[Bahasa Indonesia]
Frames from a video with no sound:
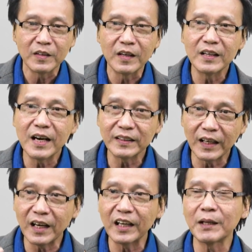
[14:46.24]
Ya dengan
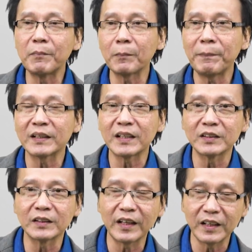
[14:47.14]
cara kita melepaskan
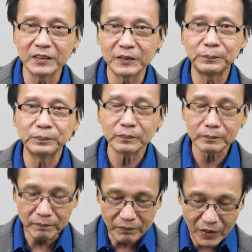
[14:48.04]
stres,
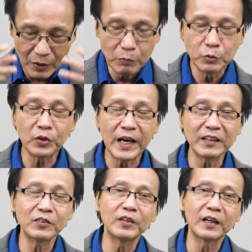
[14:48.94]

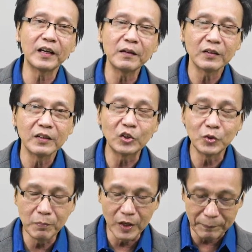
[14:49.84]
curhat saudara,
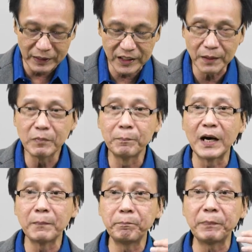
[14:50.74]
itu melepaskan
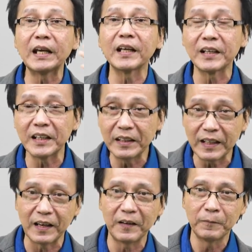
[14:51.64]
beban pikiran
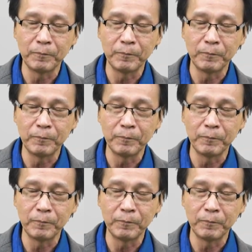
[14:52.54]
kita.